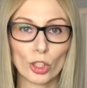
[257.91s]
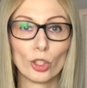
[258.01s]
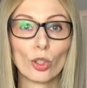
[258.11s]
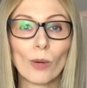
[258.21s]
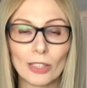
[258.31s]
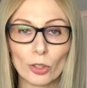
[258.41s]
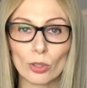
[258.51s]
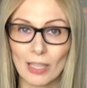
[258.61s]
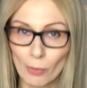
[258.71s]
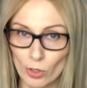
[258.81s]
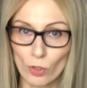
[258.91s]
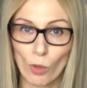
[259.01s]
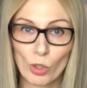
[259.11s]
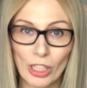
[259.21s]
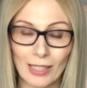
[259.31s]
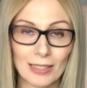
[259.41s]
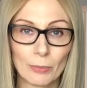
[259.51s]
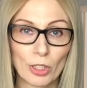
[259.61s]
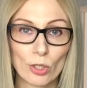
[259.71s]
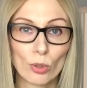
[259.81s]
i dokładnie to samo jest w komunikacji
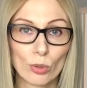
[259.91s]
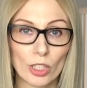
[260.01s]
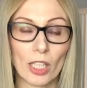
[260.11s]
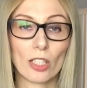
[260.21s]
międzyludzkiej.